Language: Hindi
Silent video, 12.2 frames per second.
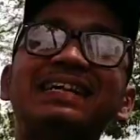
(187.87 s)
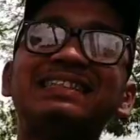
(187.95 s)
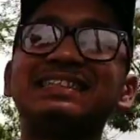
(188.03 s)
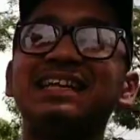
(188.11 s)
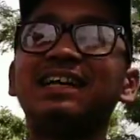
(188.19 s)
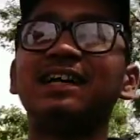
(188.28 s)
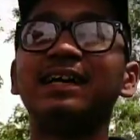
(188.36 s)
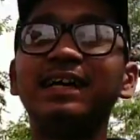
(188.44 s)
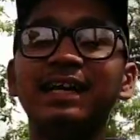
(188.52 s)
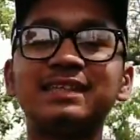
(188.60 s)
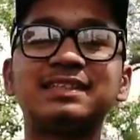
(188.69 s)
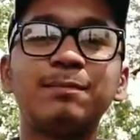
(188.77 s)
गाइज
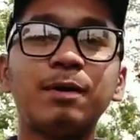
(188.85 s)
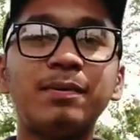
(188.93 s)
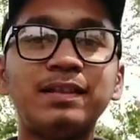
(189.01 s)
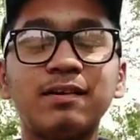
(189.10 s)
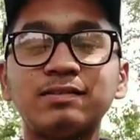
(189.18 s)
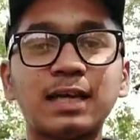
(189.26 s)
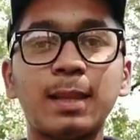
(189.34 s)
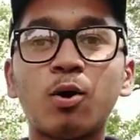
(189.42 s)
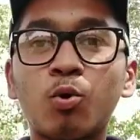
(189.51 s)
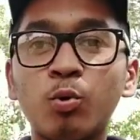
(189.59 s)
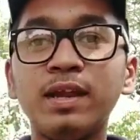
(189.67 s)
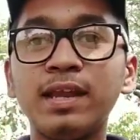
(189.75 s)
डीलरशिप अभी तक
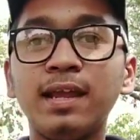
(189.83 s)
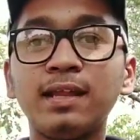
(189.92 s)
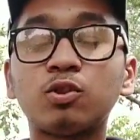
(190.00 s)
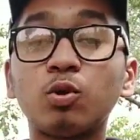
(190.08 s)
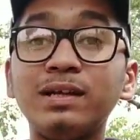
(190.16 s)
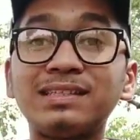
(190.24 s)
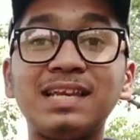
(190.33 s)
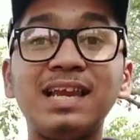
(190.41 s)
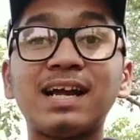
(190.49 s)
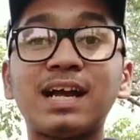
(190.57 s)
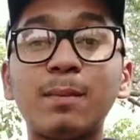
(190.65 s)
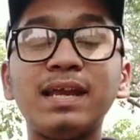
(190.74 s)
ज़्यादा हुई नहीं तो
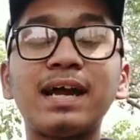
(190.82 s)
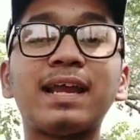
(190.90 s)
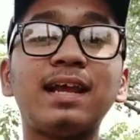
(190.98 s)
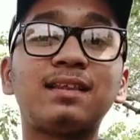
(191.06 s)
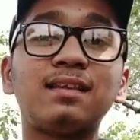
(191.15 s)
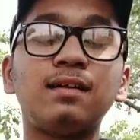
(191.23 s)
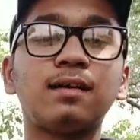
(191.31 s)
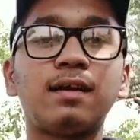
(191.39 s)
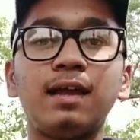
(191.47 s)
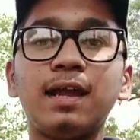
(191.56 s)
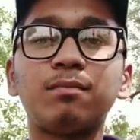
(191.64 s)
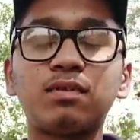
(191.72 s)
इसलिए कबीरा के
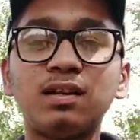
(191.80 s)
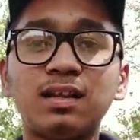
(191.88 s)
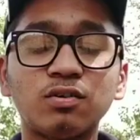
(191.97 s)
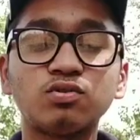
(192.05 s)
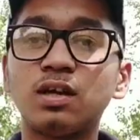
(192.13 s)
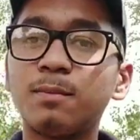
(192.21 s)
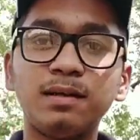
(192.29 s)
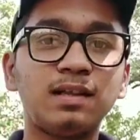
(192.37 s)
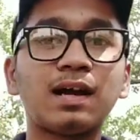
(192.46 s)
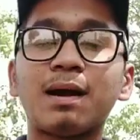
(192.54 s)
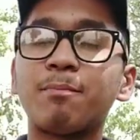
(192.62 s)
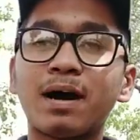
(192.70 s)
के एम थ्री थाउजेंड
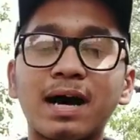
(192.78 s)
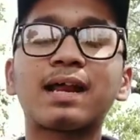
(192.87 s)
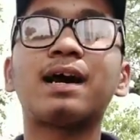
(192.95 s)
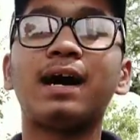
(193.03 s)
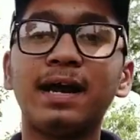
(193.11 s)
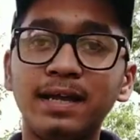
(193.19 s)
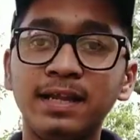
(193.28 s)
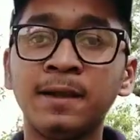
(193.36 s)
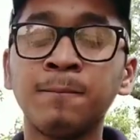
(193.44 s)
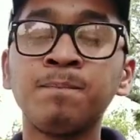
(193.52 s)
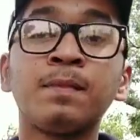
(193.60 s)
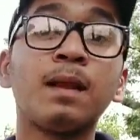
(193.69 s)
अभी तक बाहर आए
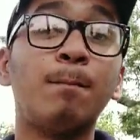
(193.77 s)
नहीं है